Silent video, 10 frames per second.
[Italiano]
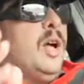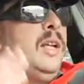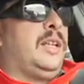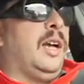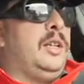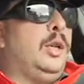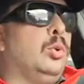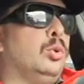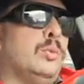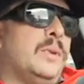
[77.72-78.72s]
anche agli
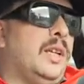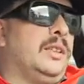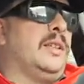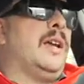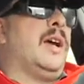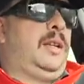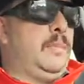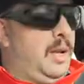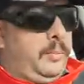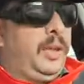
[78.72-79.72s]
youtuber italiani,
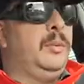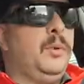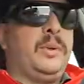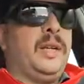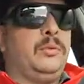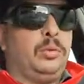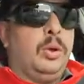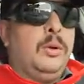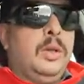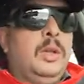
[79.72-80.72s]
ma per il
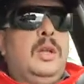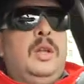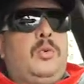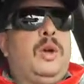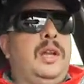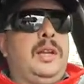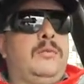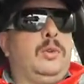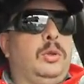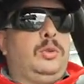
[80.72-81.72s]
momento quelli che
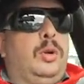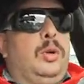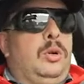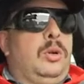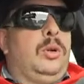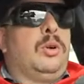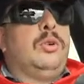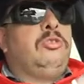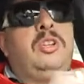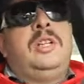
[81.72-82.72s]
voglio
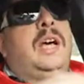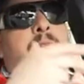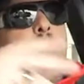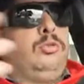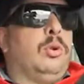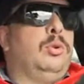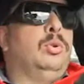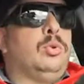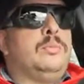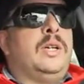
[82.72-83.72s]
consigliarvi sono
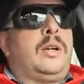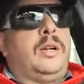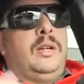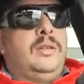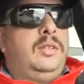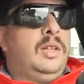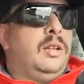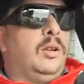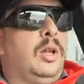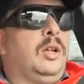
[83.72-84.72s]
youtuber
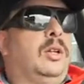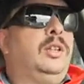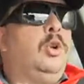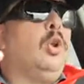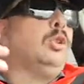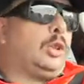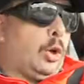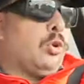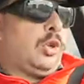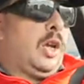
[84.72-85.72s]
del,
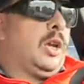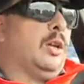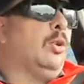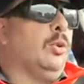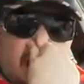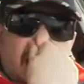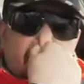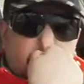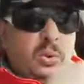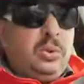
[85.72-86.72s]
dell'oltreoceano.
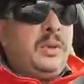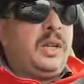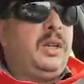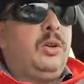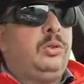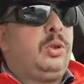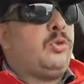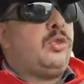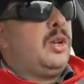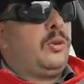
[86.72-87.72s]
Sono youtuber
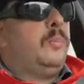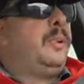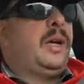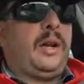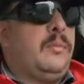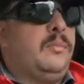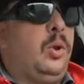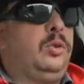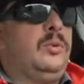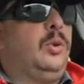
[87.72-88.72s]
dell'oltreoceano per
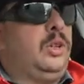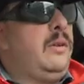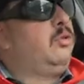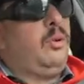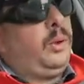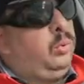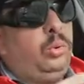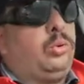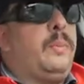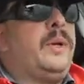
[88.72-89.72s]
molti motivi,
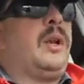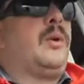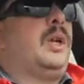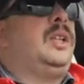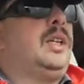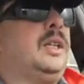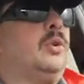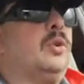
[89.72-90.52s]
soprattutto per la qualità dei